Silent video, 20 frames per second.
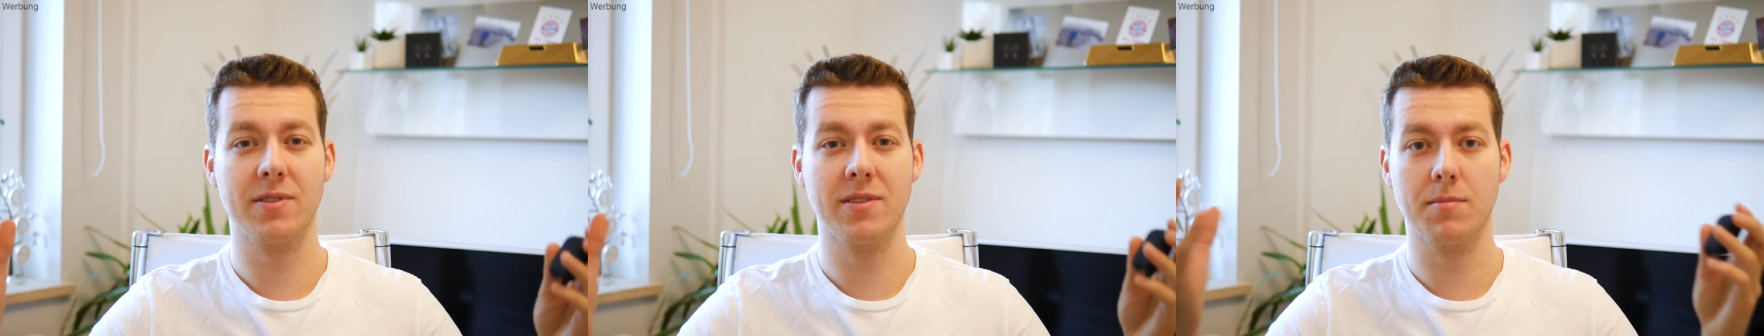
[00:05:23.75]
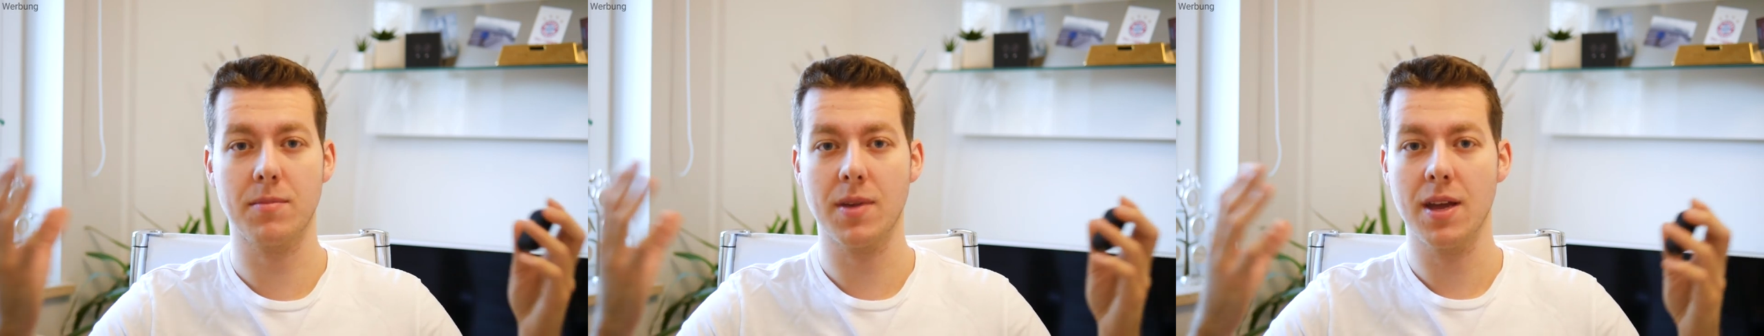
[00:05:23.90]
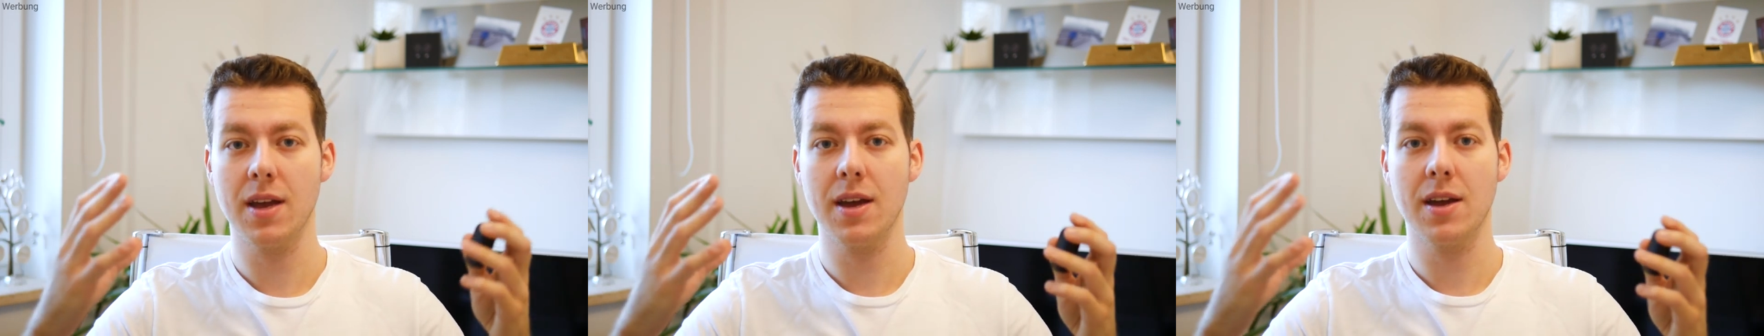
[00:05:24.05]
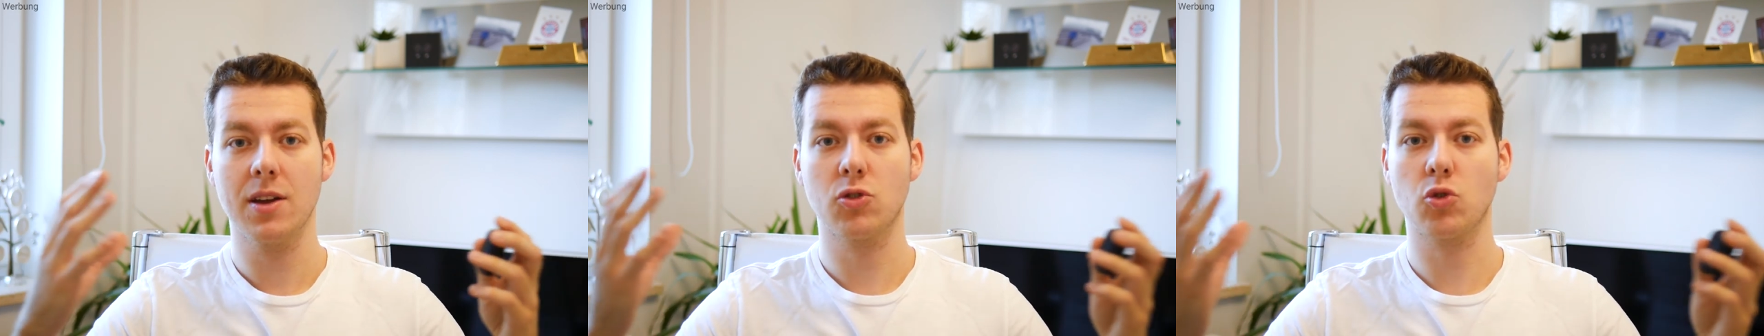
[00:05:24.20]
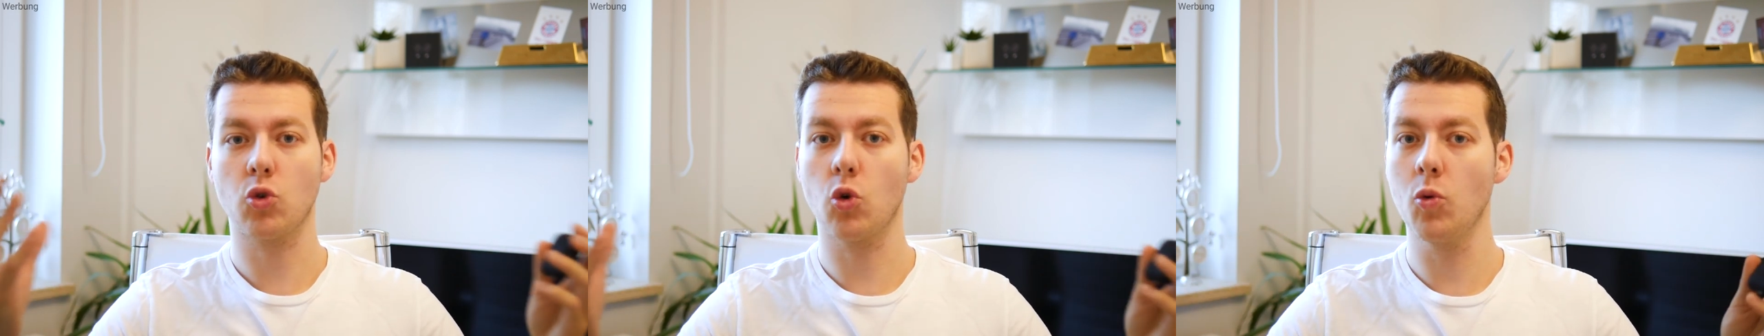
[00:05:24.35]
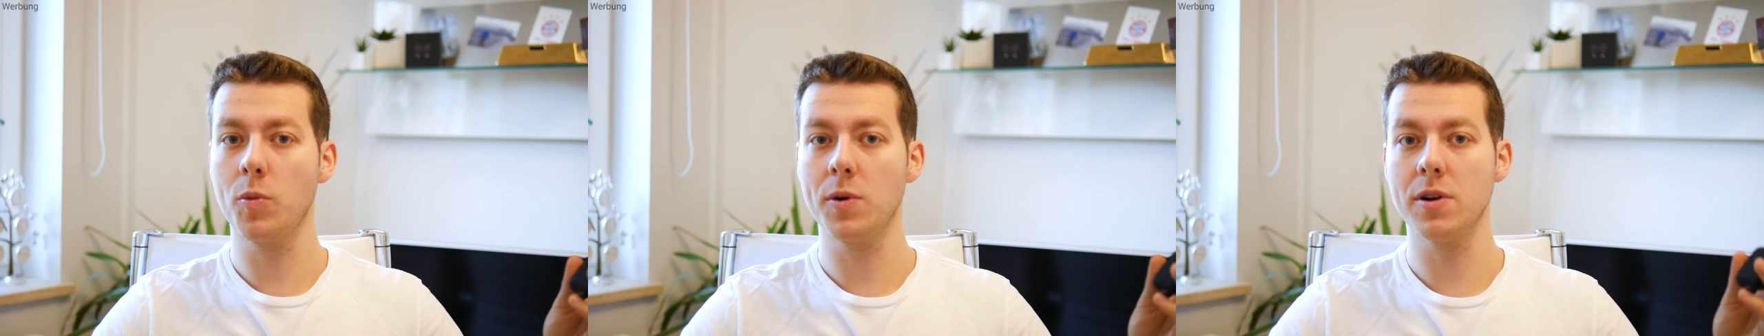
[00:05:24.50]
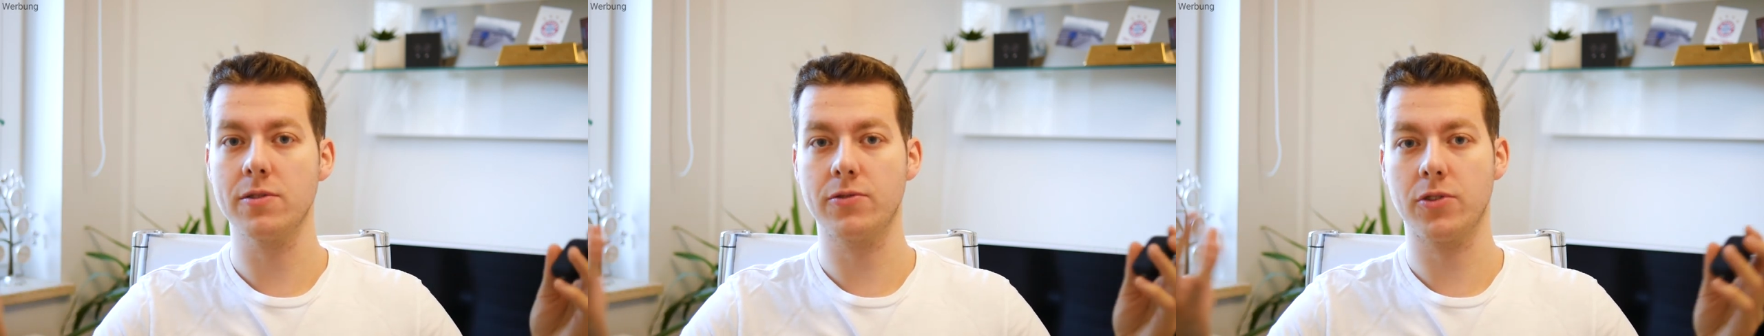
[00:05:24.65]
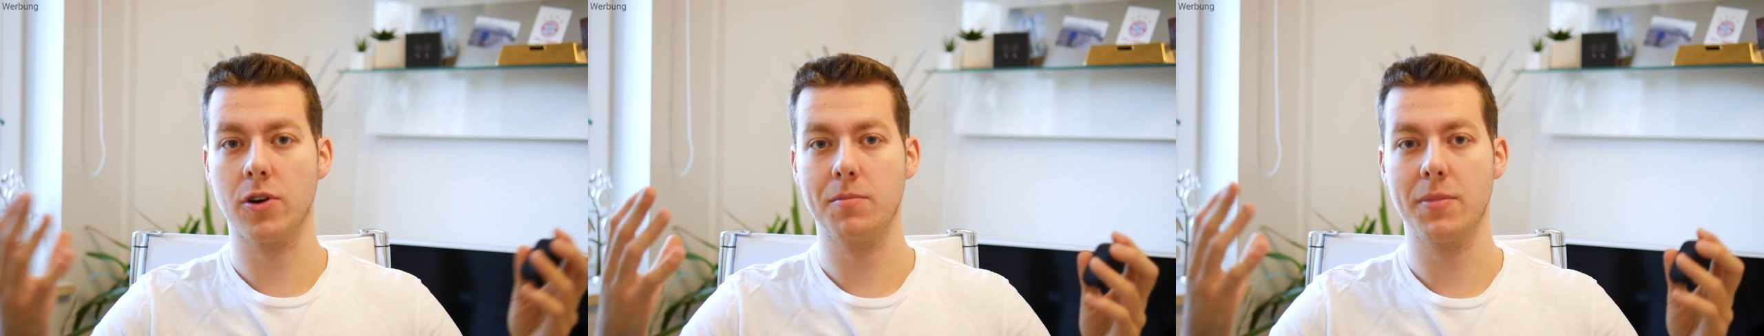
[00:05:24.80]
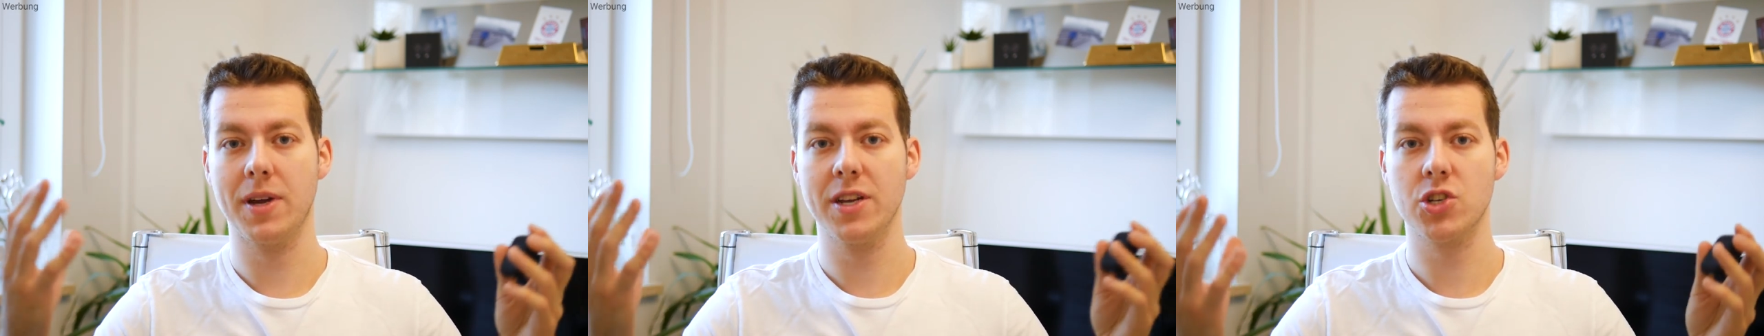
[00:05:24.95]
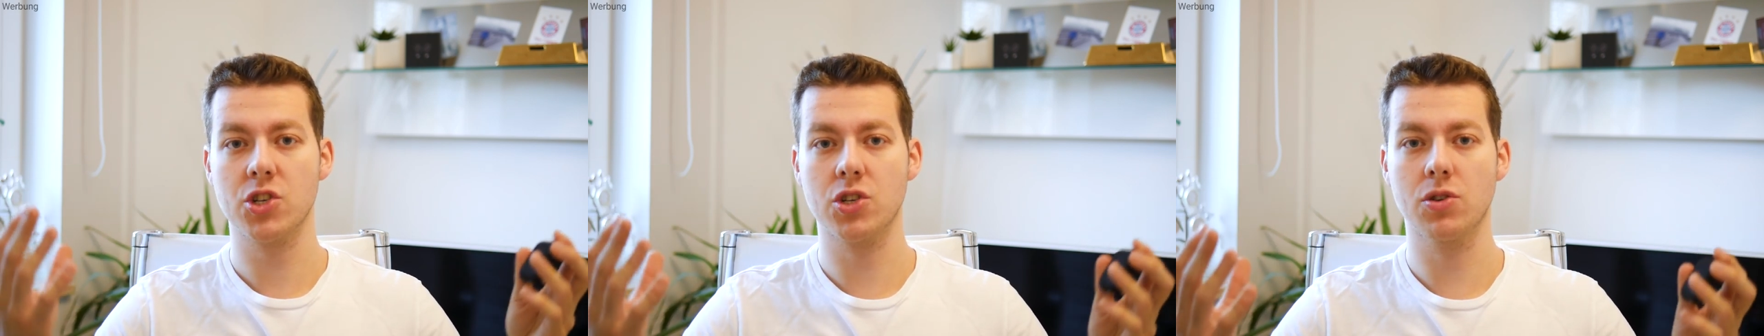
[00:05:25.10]
ein Trubel von
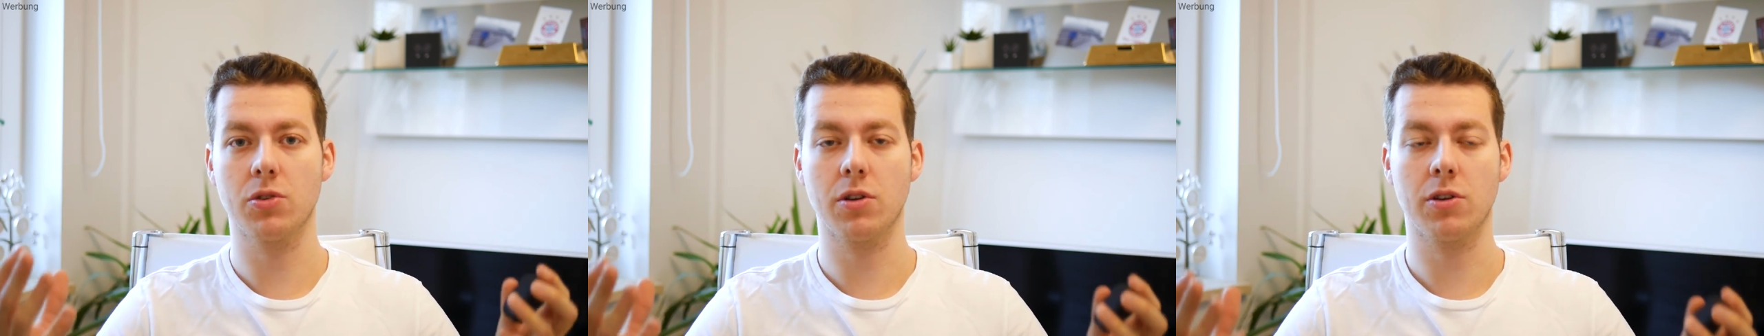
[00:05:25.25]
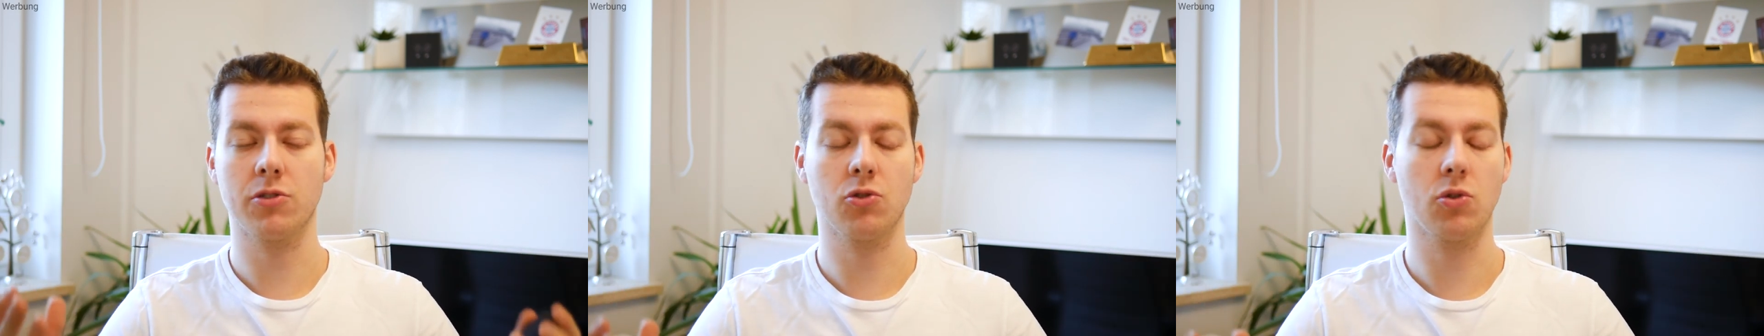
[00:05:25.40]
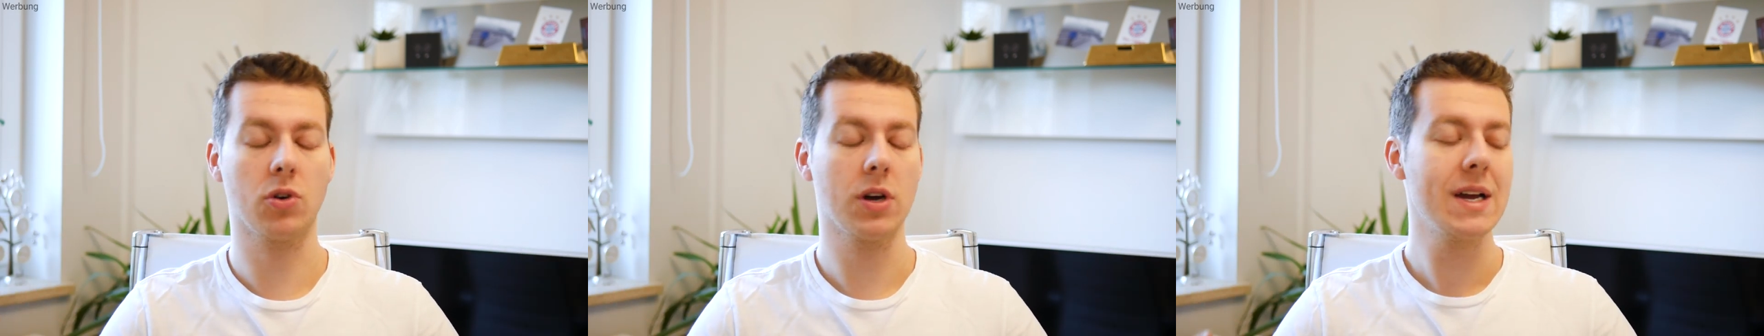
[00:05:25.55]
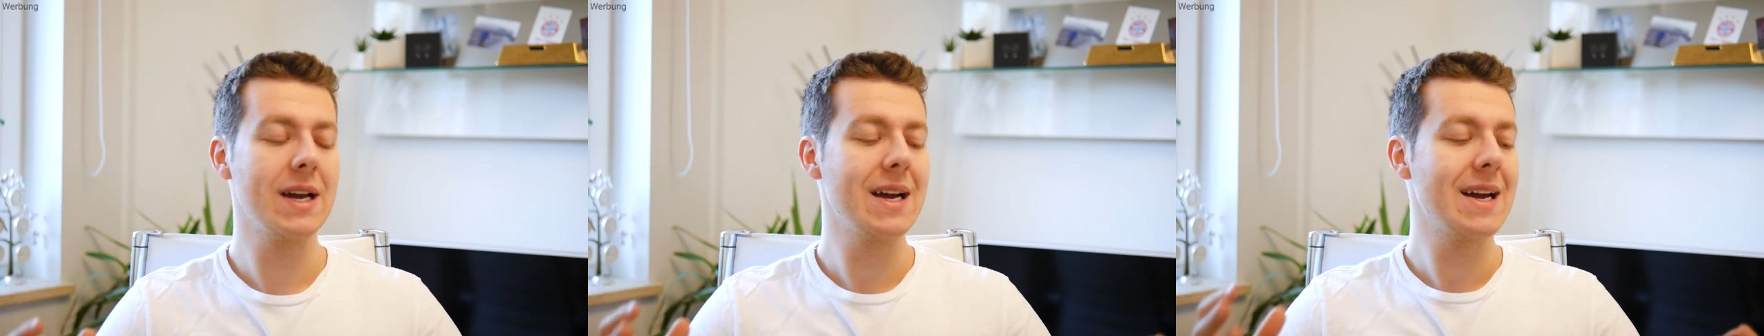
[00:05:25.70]
Menschen oder so.